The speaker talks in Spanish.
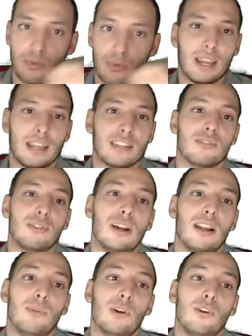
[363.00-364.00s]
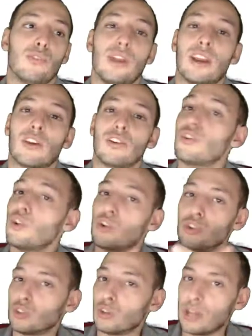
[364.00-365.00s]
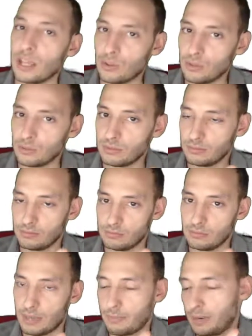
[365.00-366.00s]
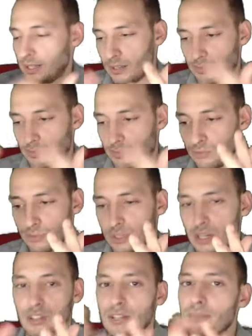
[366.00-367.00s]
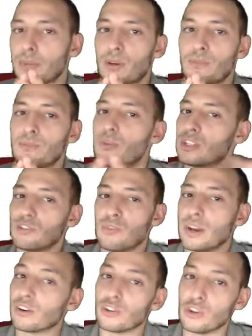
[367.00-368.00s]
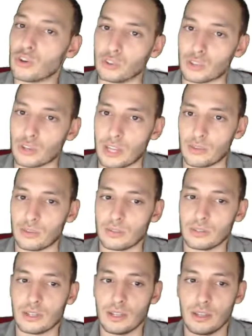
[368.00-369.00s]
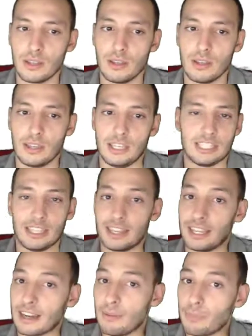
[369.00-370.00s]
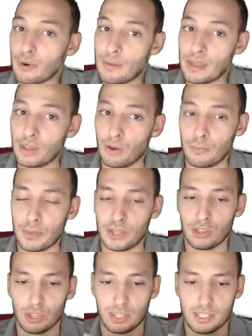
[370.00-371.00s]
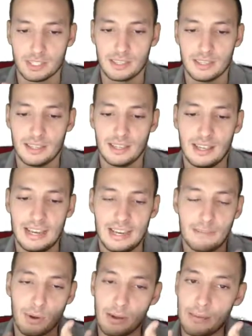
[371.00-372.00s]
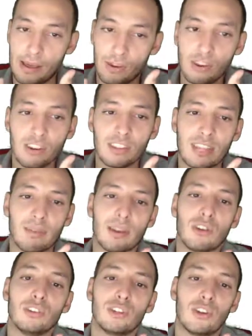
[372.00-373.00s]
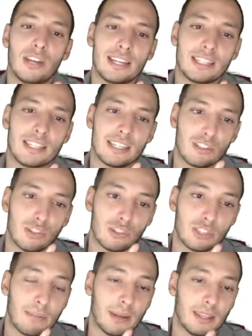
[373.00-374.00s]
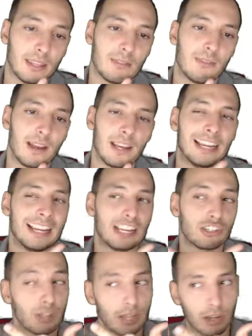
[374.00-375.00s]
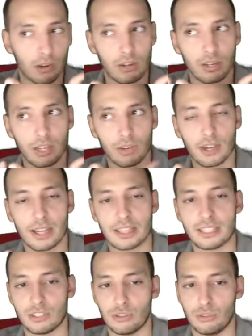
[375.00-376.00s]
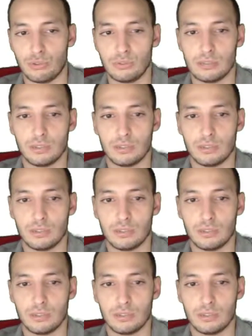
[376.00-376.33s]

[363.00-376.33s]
porque hay a lo mejor un error no controlado. Aparte que puede ser muchas cosas, pero puede ser un error no controlado. Y se cierra el programa de golpe. Entonces, el programador debe controlar esas cosas para decir, vale, en caso de error quiero que hagas esto.